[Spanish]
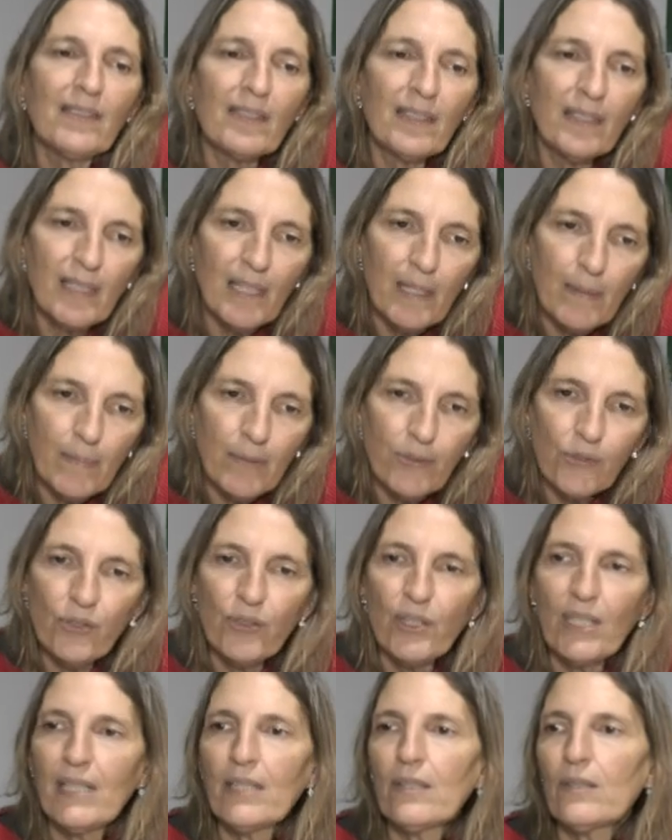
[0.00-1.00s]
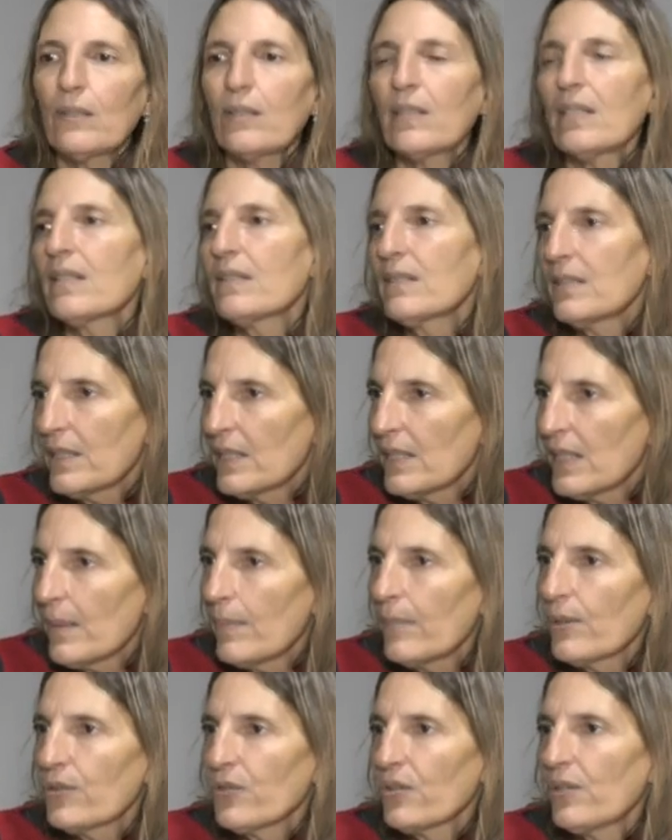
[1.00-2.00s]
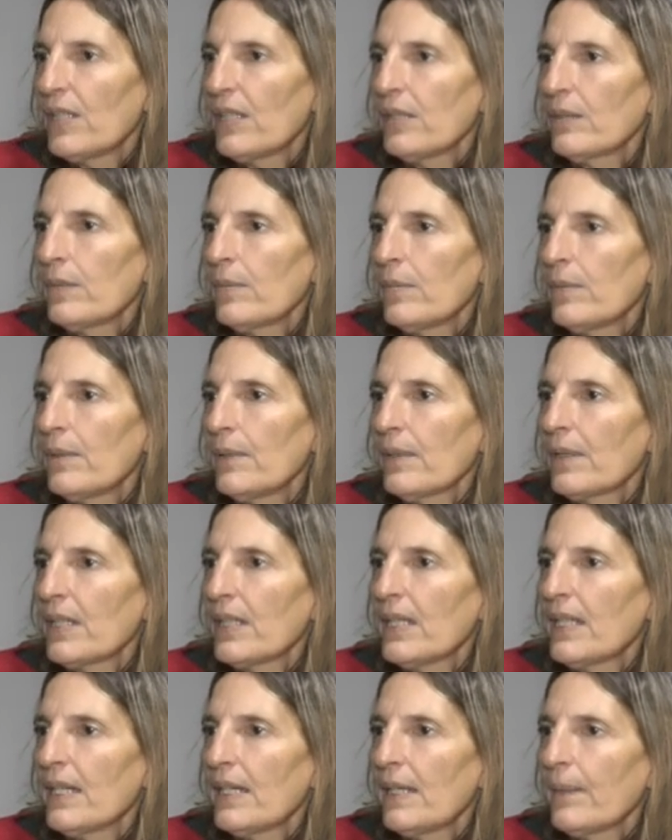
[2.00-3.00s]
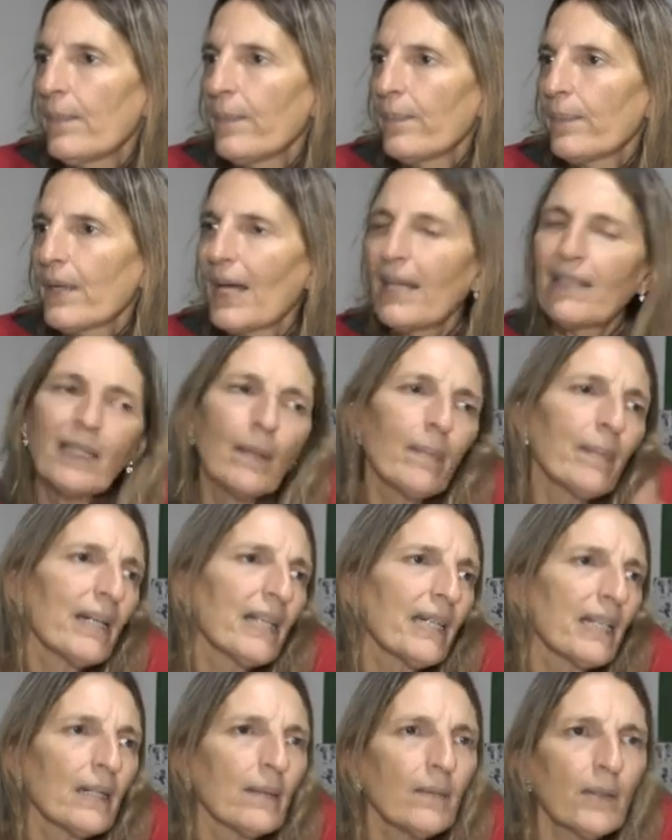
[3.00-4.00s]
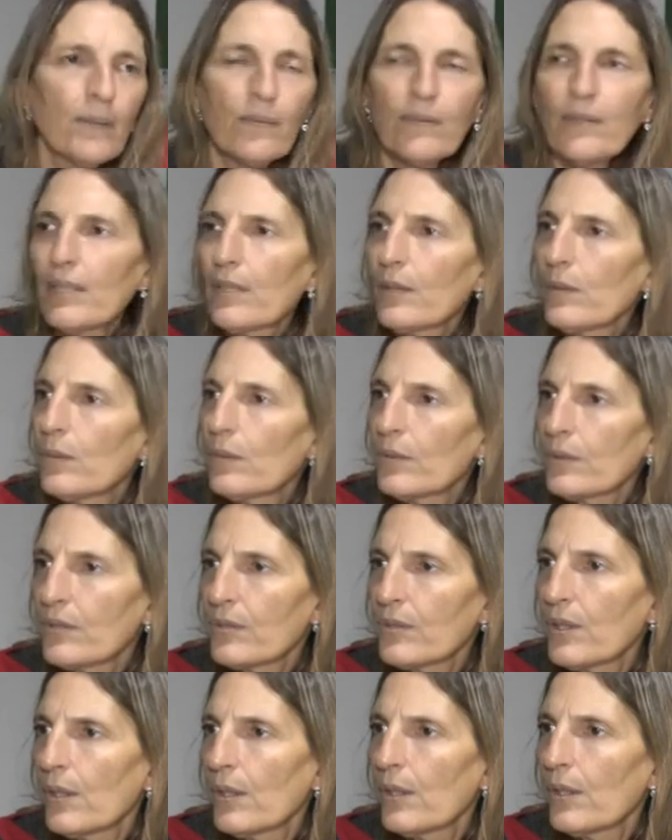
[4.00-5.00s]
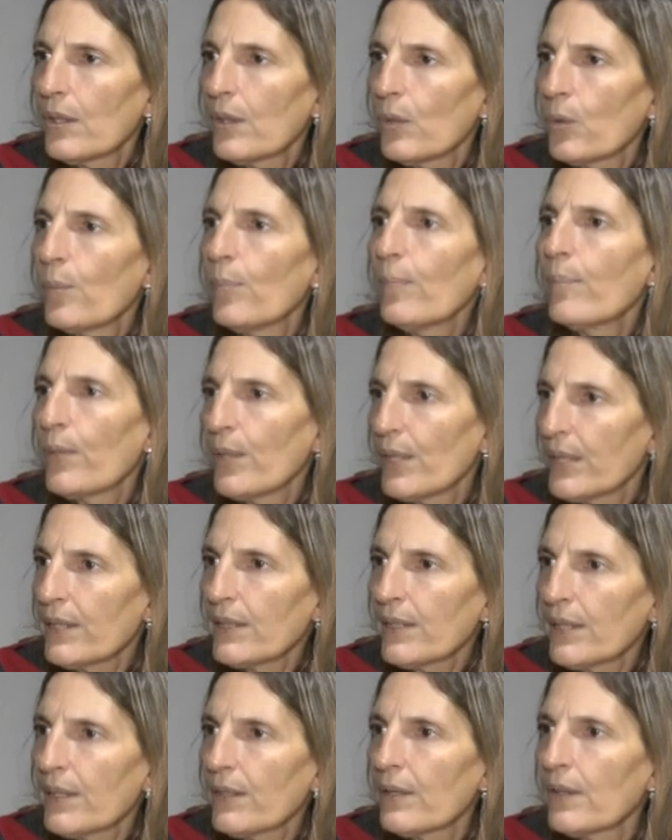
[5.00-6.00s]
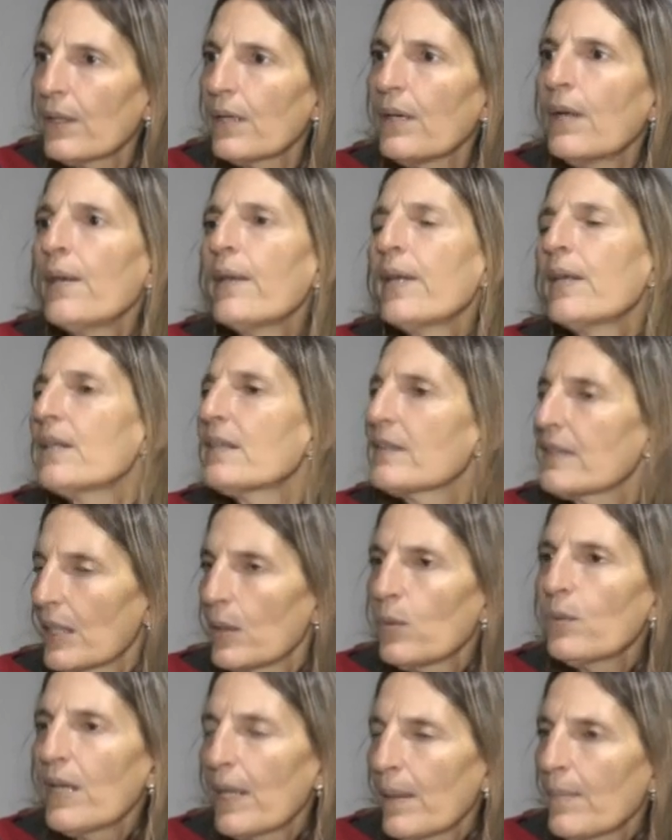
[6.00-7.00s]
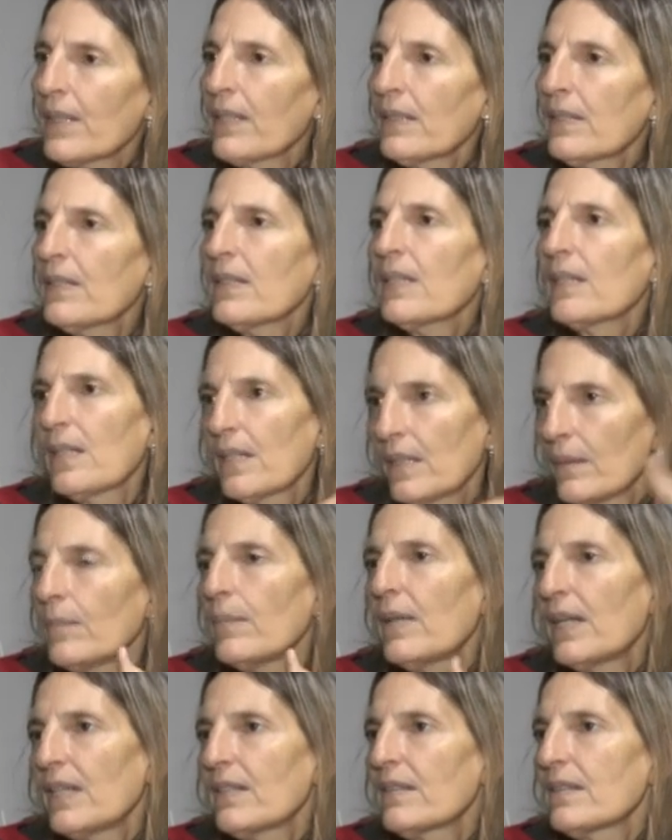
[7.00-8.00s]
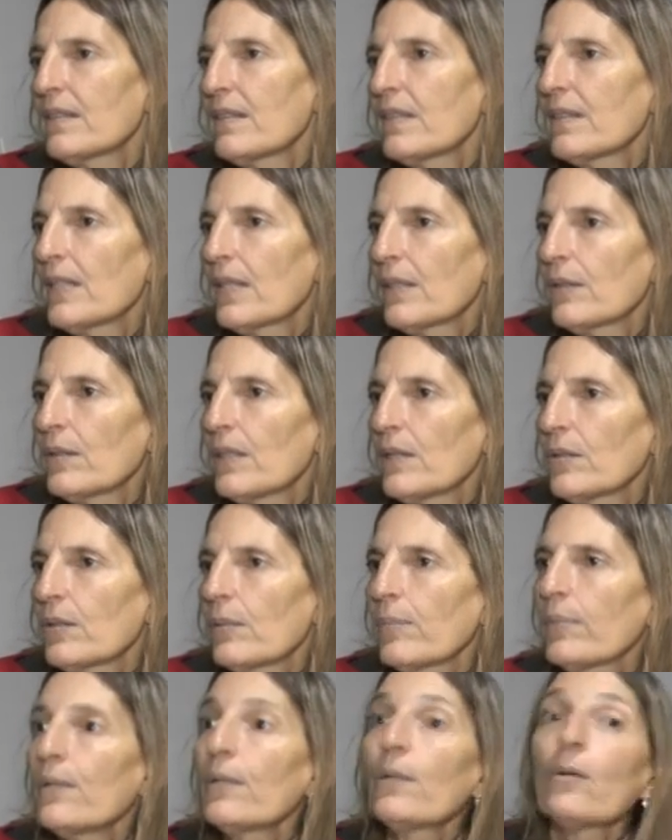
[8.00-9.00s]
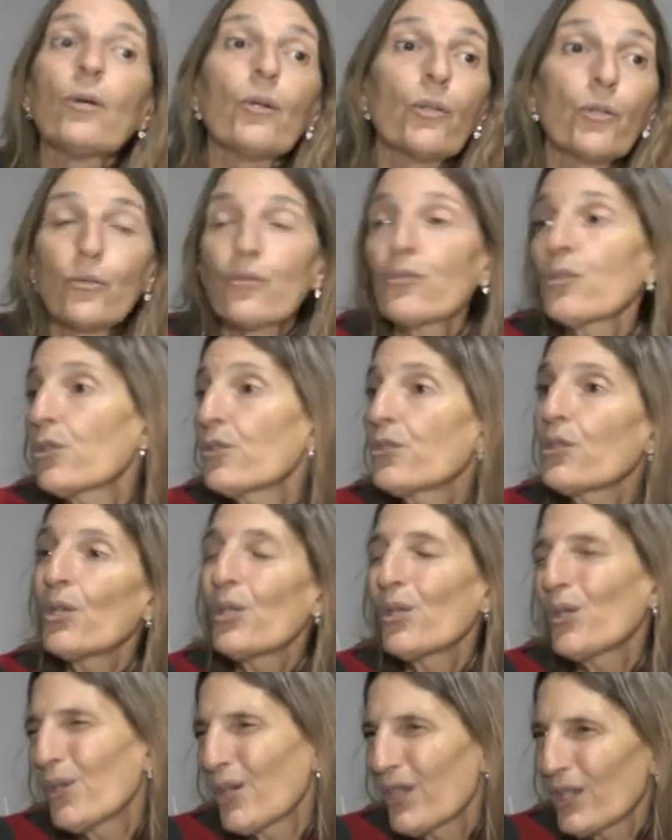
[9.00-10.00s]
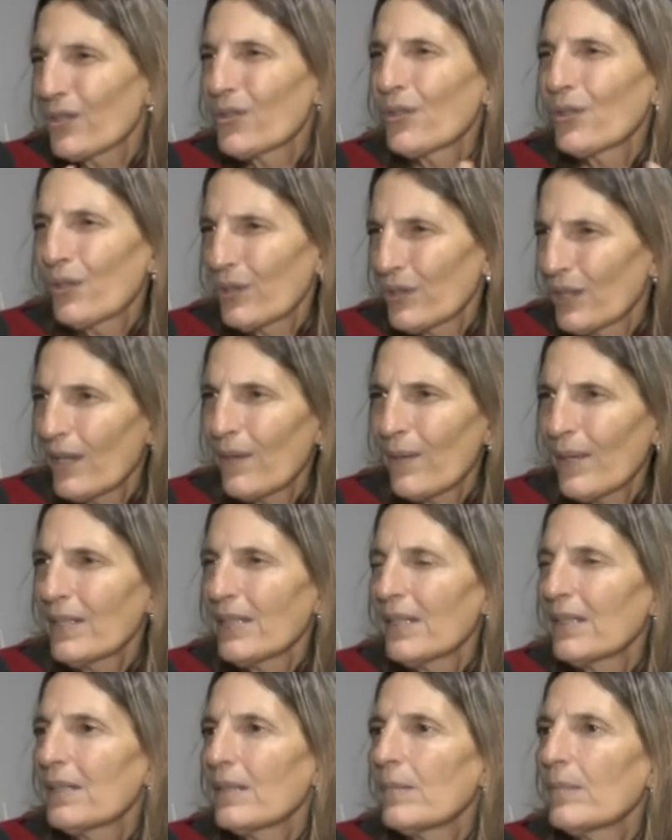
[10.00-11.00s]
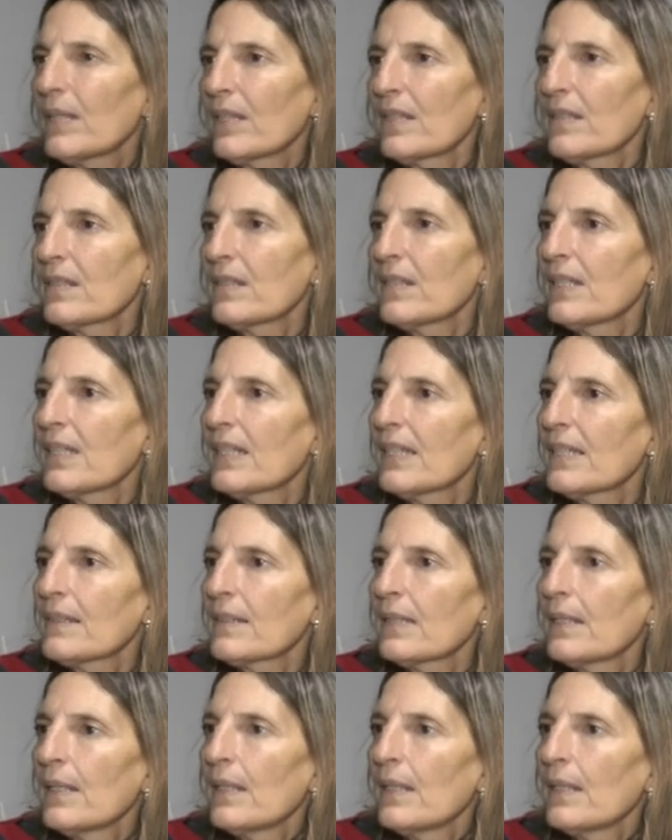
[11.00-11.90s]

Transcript: sin el apoyo de la historia, sin el apoyo de la antropología, hasta para escribir un discurso, un político, seguramente va a necesitar de un antropólogo o de un sociólogo, que son cosas bastante parecidas.